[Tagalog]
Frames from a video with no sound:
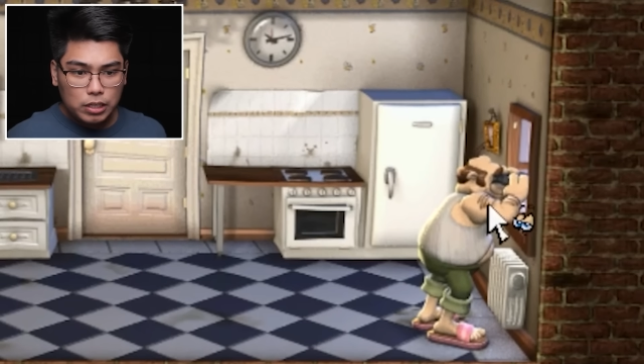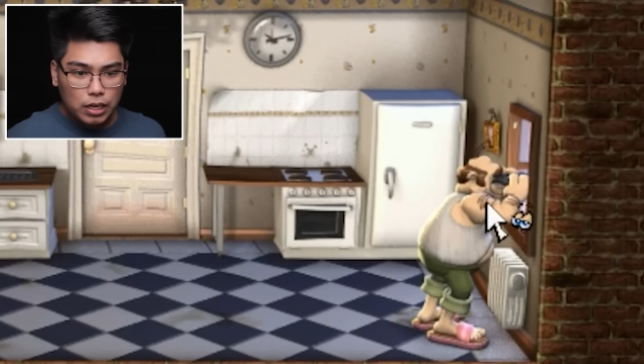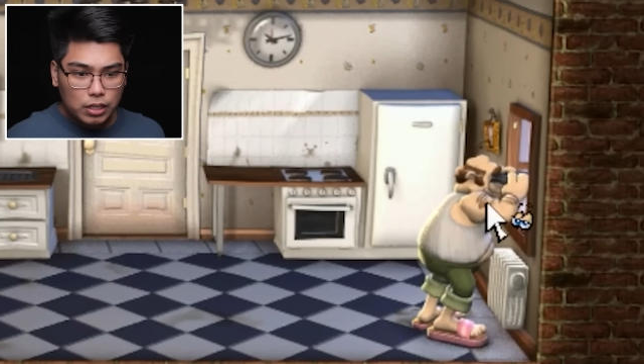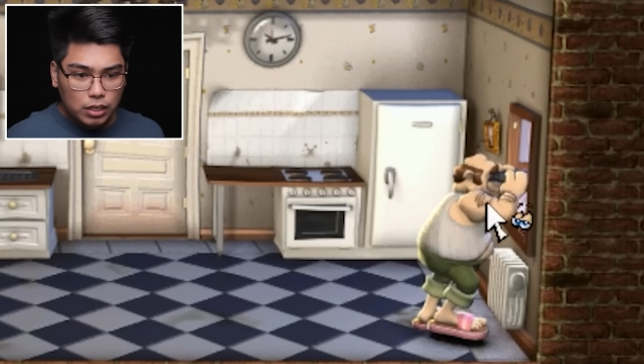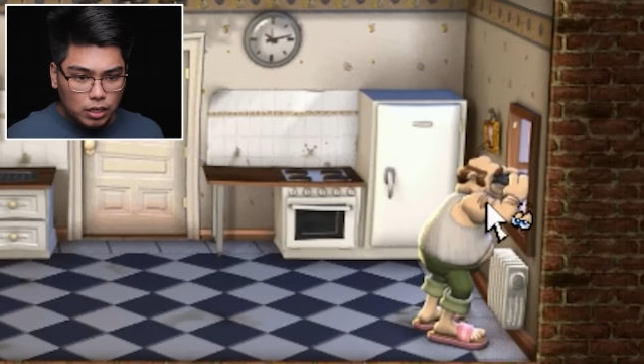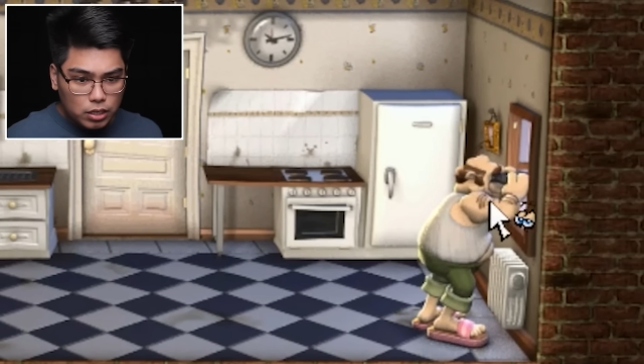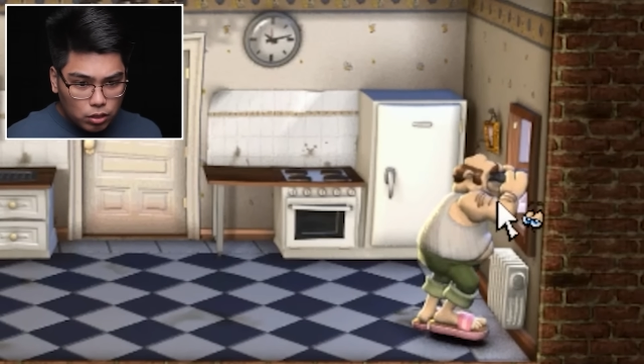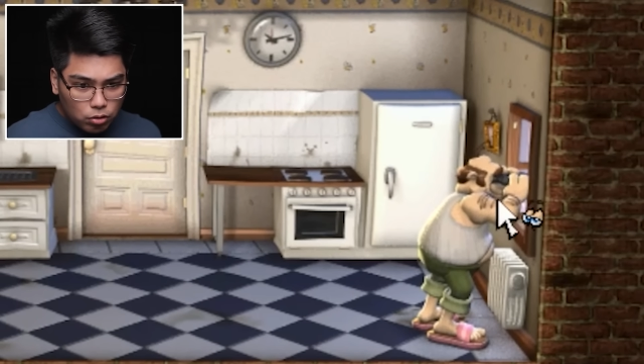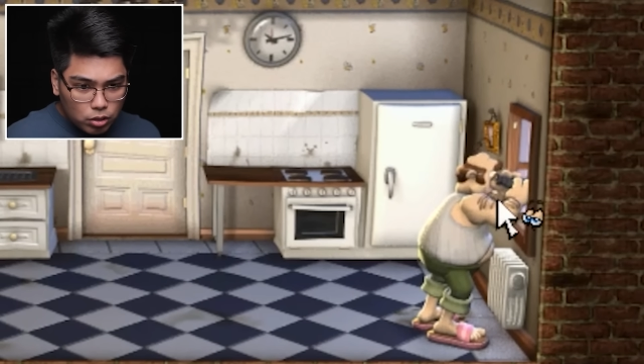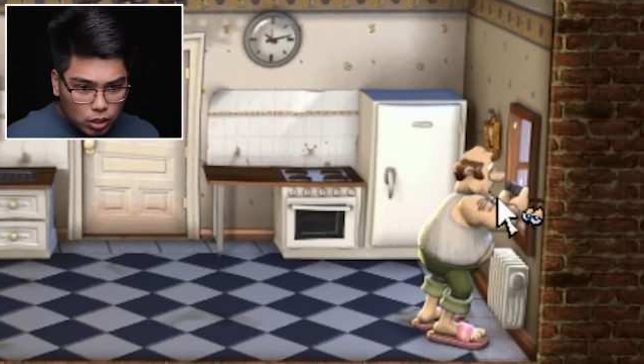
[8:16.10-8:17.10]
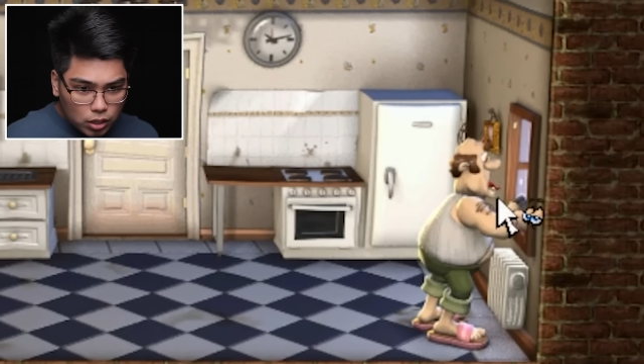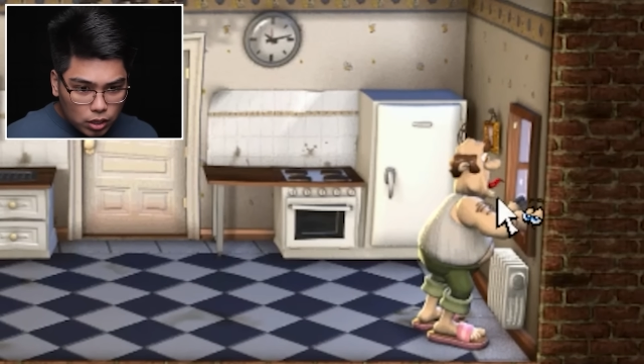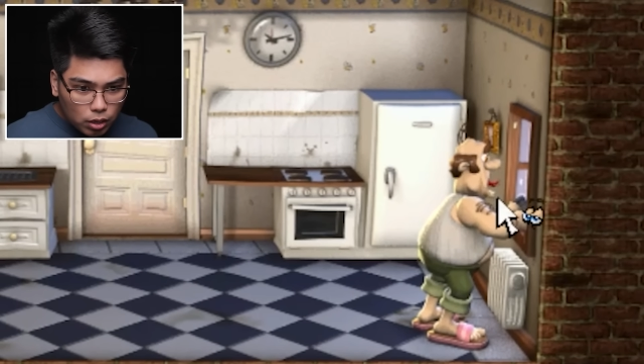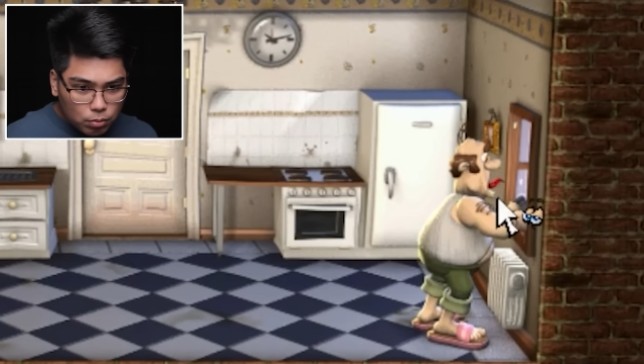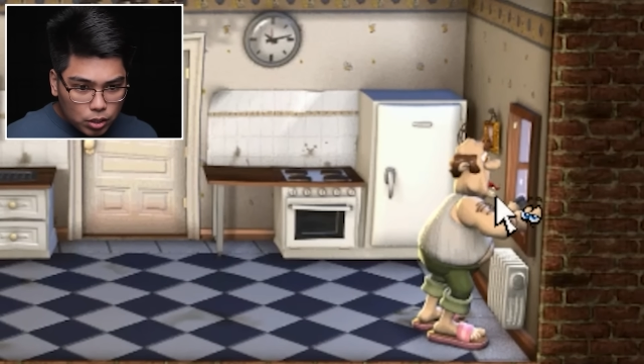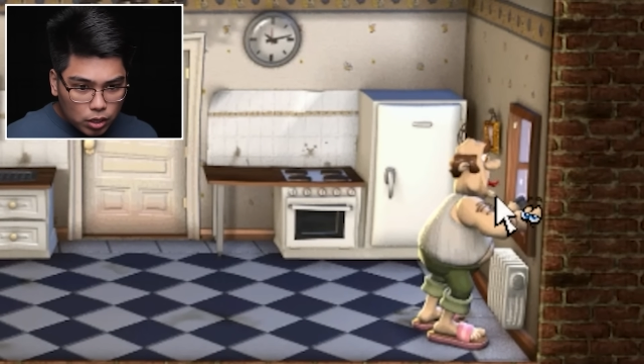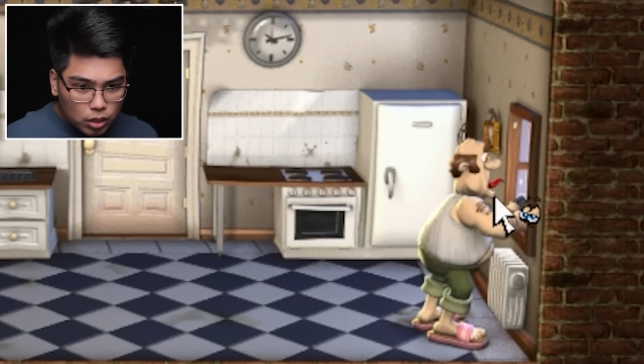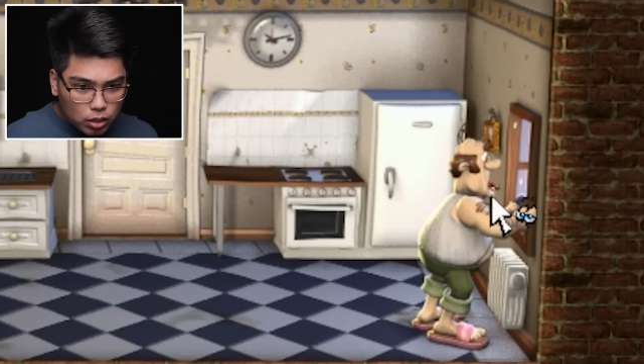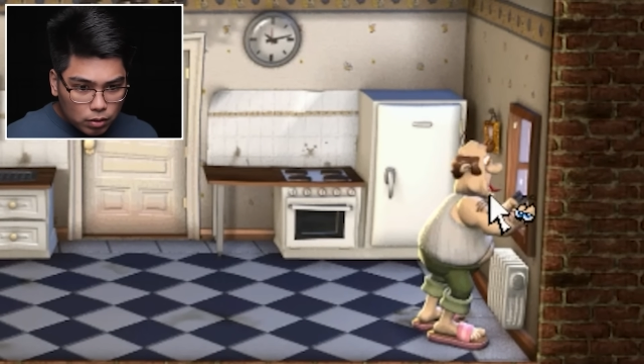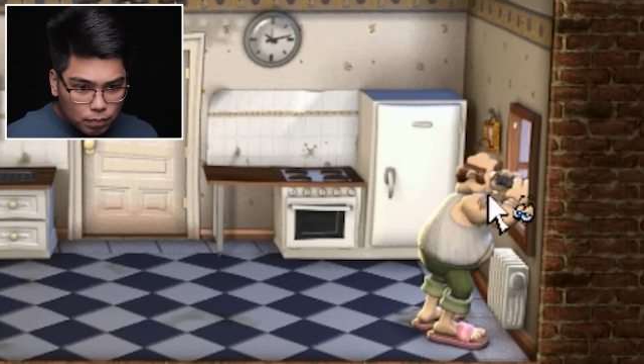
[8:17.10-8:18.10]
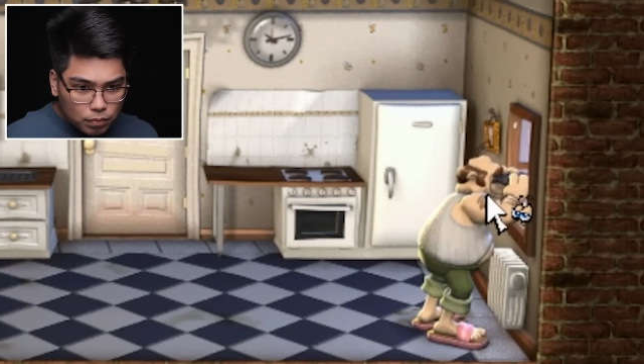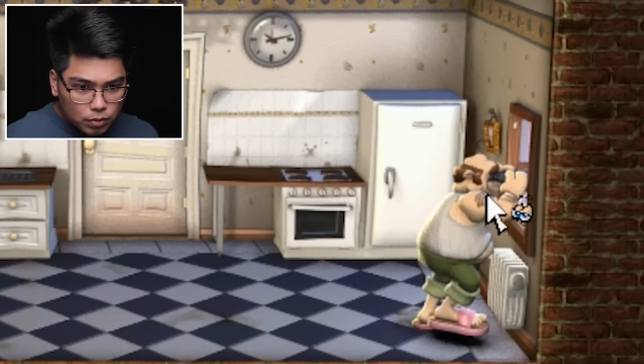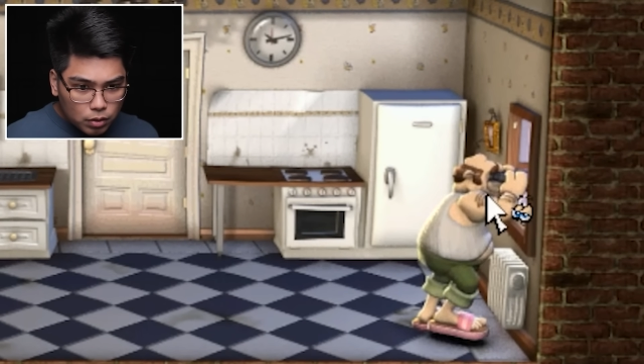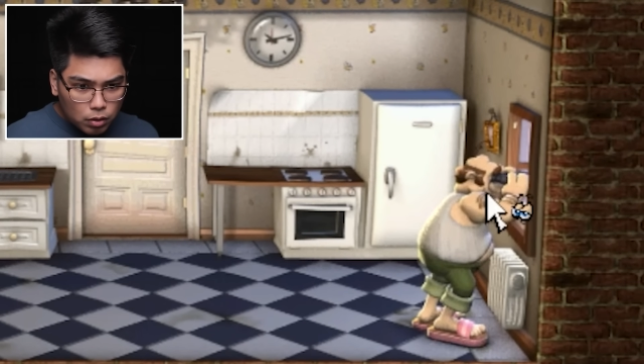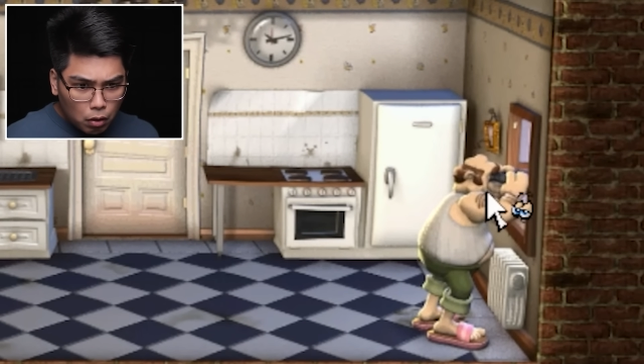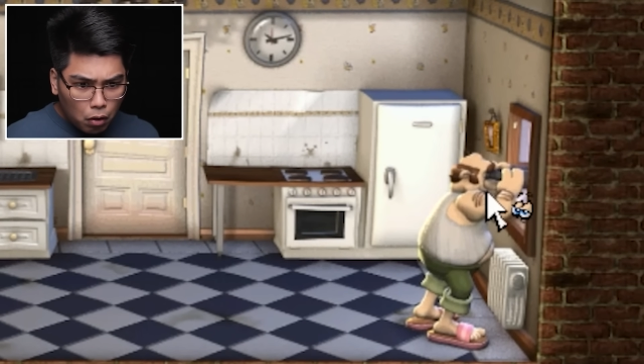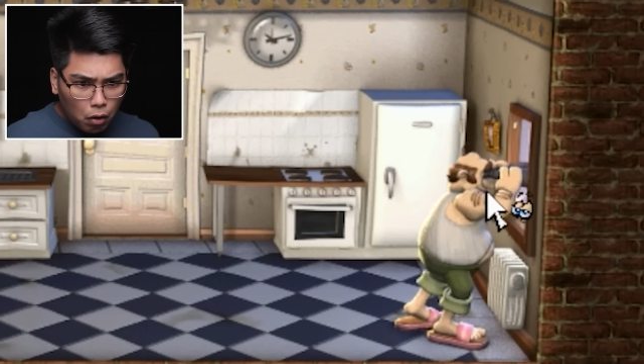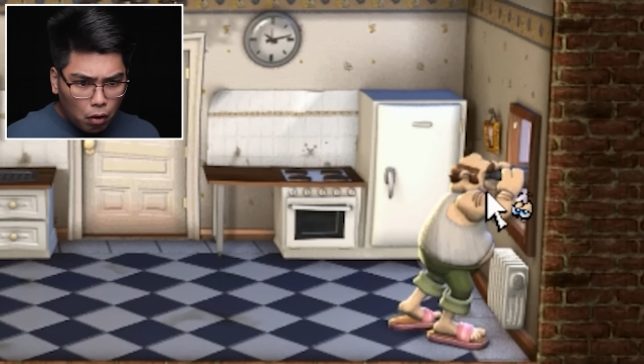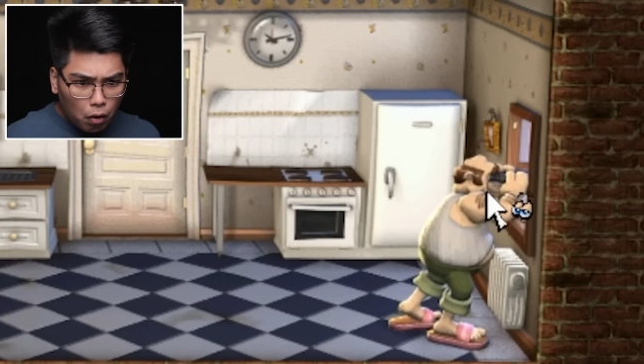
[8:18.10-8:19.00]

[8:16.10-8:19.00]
may tinitignan siya. Ano tinitignan mo dyan? Ano?